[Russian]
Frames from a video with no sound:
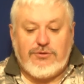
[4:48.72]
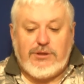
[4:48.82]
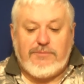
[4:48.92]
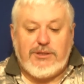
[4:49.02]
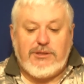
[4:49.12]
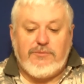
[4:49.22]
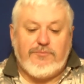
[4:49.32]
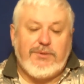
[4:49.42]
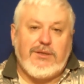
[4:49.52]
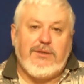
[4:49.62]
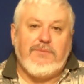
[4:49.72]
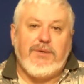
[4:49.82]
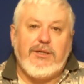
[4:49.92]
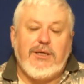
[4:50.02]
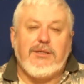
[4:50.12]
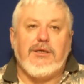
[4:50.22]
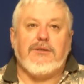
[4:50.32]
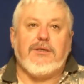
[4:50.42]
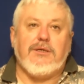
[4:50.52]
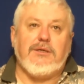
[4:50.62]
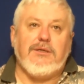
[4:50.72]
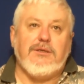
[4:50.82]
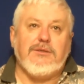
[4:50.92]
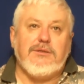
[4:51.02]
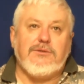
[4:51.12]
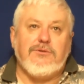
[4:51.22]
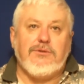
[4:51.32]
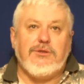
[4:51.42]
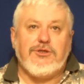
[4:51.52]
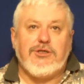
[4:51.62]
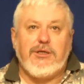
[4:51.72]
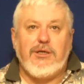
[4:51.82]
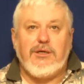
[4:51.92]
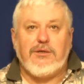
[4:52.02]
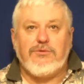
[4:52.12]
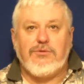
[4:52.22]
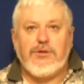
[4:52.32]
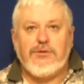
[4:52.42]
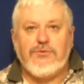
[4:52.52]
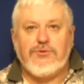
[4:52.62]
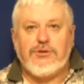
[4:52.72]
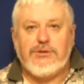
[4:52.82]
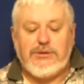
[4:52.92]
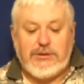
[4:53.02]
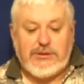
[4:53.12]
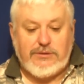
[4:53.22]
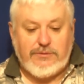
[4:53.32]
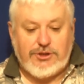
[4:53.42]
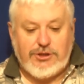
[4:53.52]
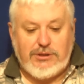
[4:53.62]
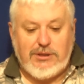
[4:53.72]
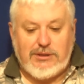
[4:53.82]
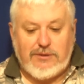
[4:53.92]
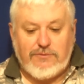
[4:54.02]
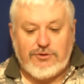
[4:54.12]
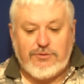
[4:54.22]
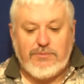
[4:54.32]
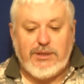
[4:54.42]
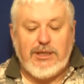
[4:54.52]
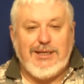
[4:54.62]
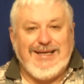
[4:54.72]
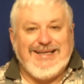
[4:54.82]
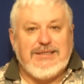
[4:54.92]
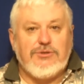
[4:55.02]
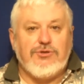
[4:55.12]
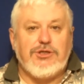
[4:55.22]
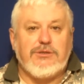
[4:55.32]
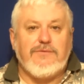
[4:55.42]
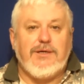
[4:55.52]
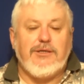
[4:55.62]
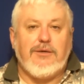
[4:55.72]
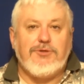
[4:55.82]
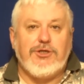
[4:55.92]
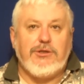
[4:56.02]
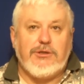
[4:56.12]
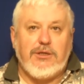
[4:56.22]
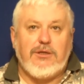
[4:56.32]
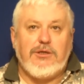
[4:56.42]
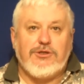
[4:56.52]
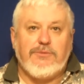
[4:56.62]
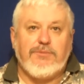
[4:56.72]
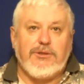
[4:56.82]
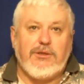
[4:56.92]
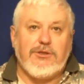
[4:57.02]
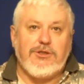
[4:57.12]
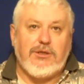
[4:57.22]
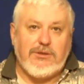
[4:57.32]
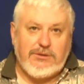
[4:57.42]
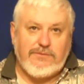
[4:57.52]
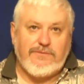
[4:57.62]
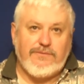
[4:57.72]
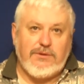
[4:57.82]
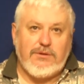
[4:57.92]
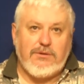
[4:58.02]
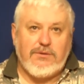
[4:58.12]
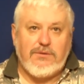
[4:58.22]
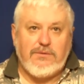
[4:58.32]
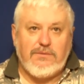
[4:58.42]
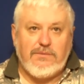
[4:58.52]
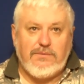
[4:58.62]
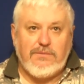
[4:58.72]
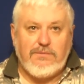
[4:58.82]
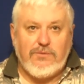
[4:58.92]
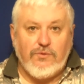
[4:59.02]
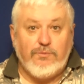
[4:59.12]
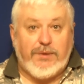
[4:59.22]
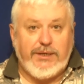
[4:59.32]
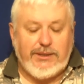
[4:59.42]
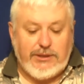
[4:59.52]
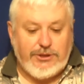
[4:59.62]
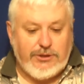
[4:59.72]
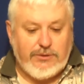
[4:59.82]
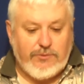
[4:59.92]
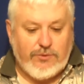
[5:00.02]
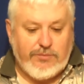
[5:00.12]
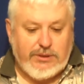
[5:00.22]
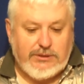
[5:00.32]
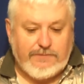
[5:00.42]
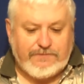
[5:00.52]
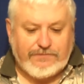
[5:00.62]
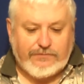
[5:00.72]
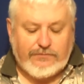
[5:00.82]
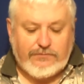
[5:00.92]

что необходимо при, принять некоторые организационные шаги, которые нужно здесь совершить для того, чтобы существование общины дальше продолжалось э, упорядоченным образом.